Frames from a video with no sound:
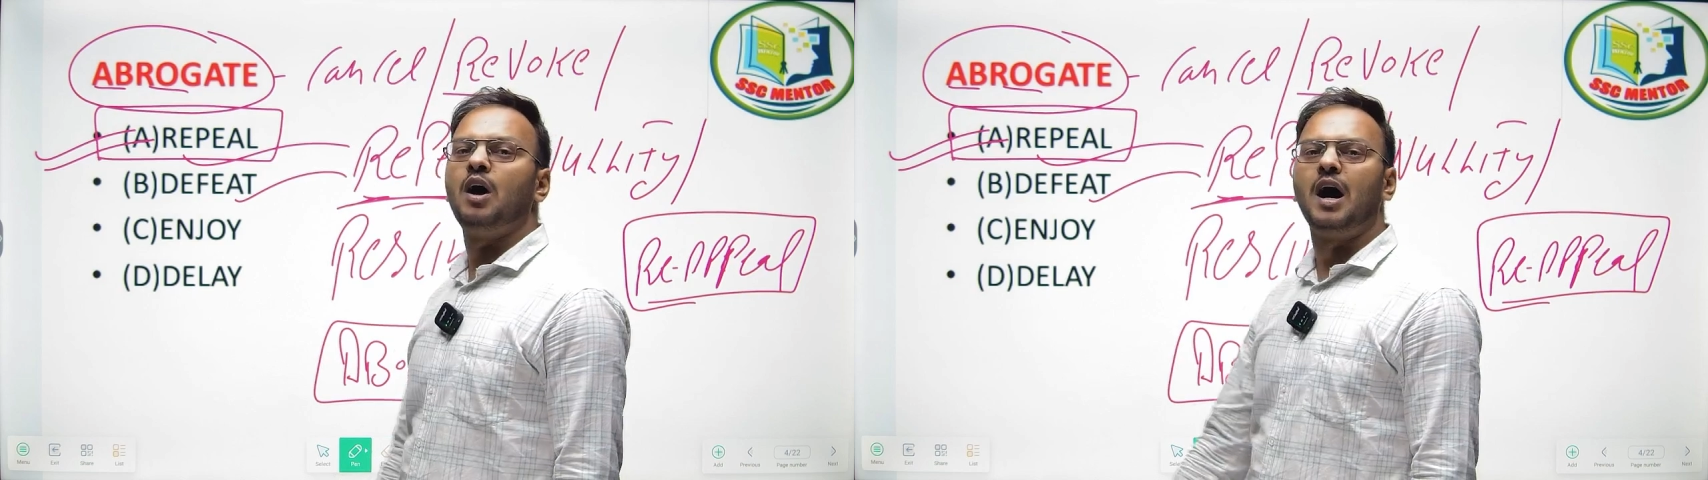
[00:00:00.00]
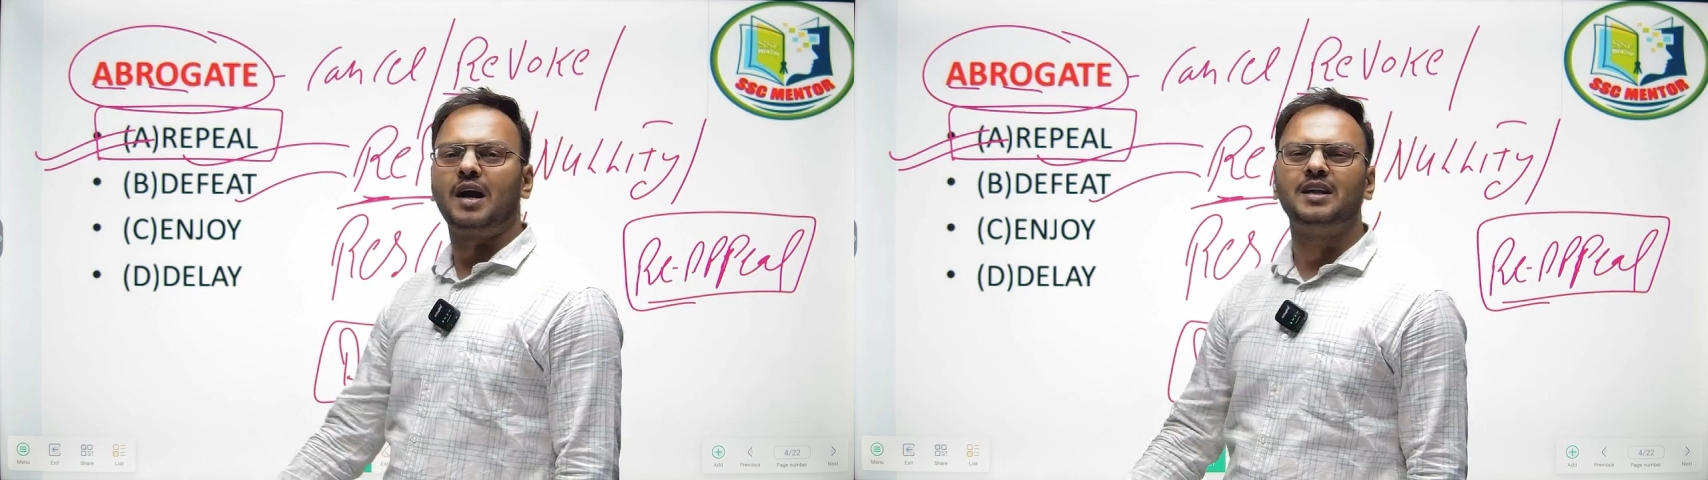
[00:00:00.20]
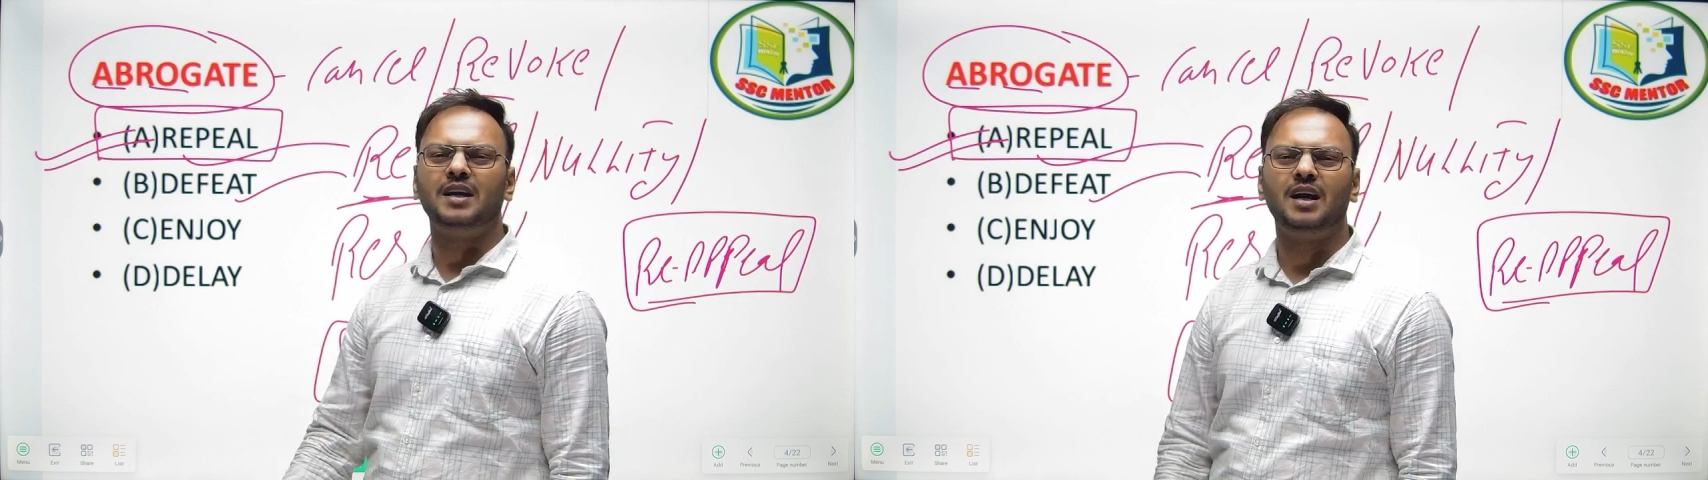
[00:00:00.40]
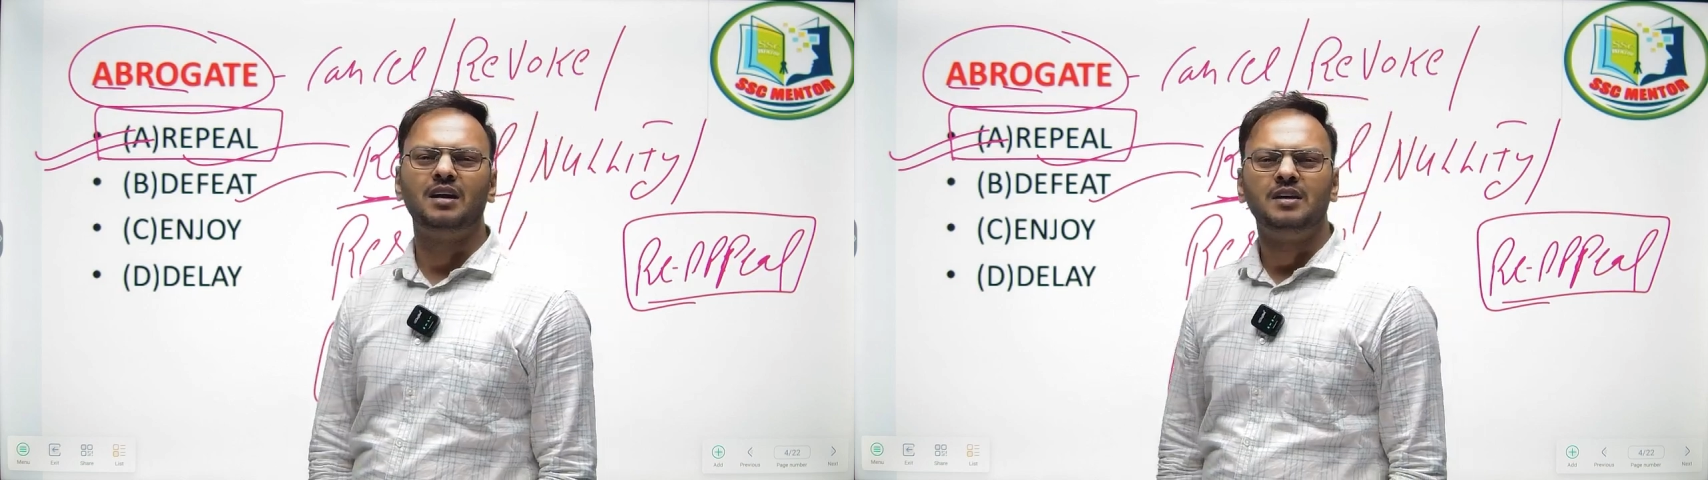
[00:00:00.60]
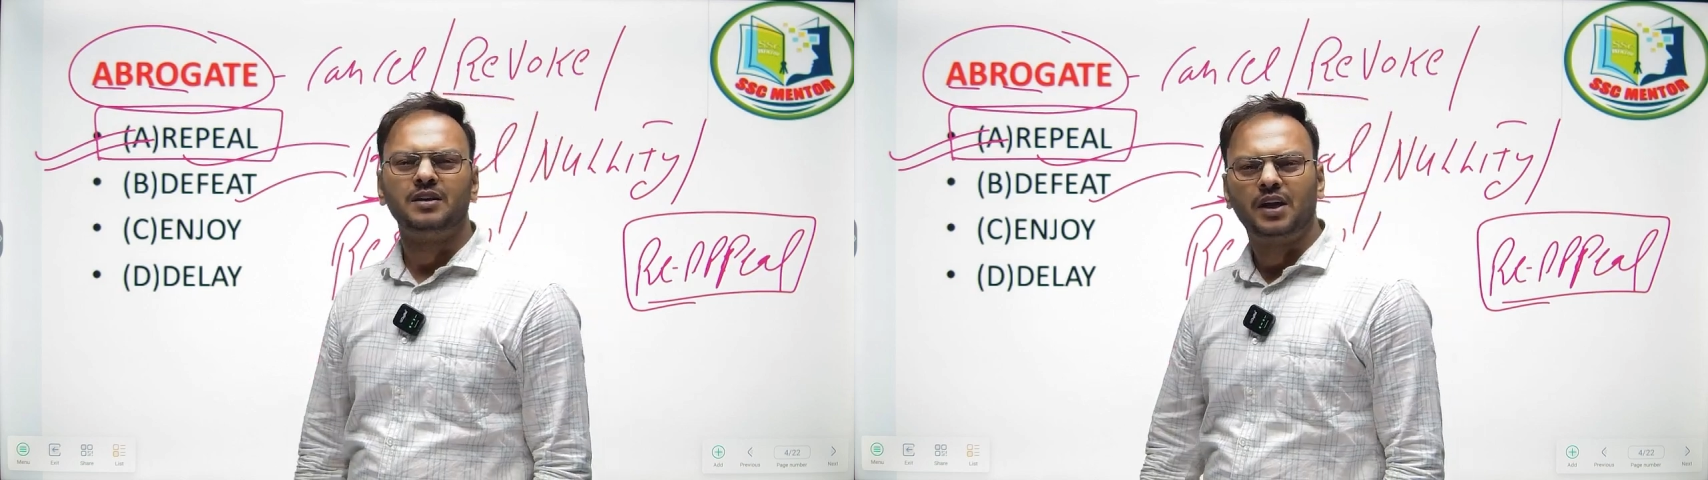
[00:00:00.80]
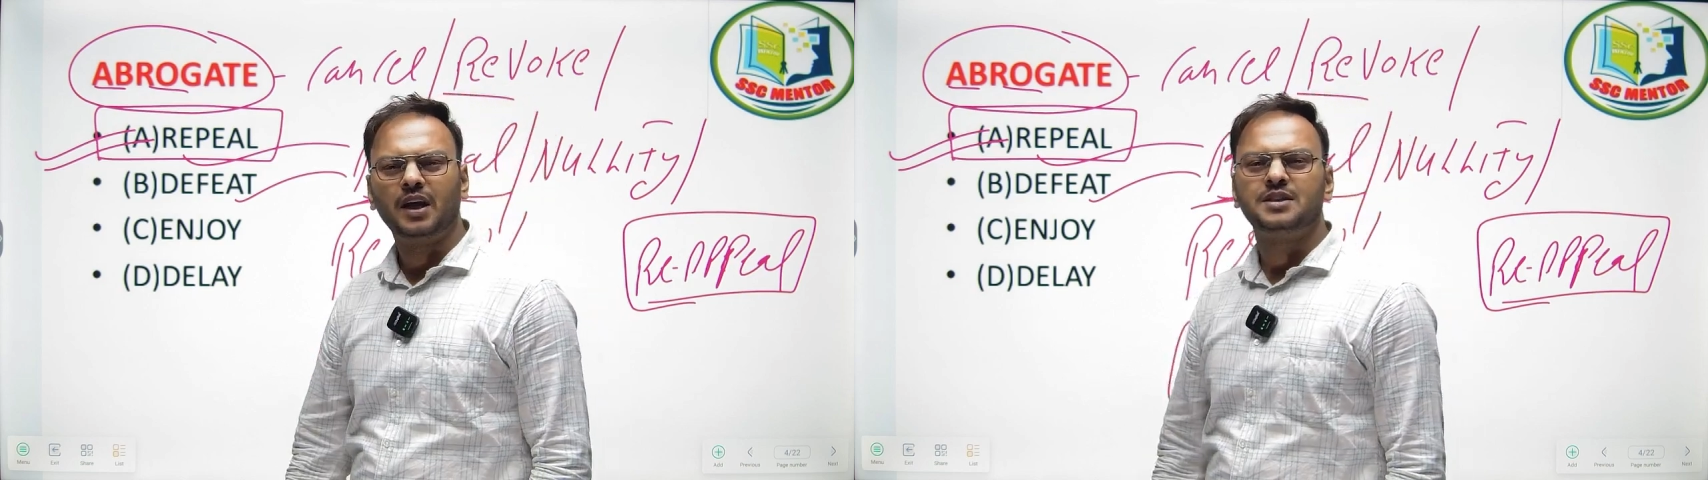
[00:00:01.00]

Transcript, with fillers: हरा देना ठीक है